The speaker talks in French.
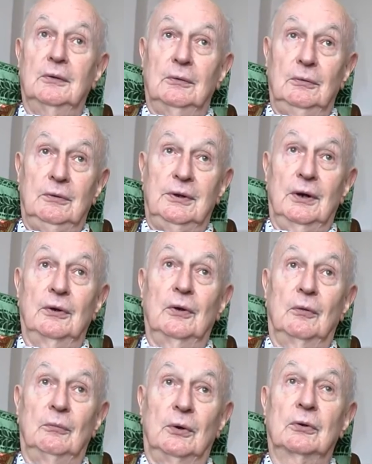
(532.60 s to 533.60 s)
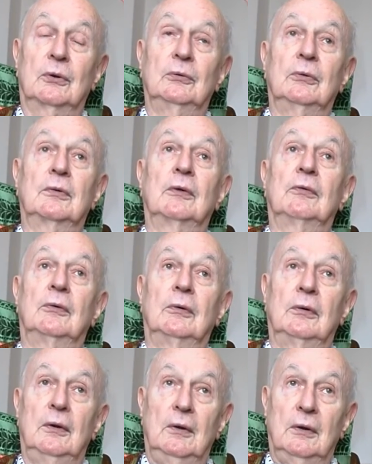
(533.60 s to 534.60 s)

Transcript: ultérieurement, quand nous avons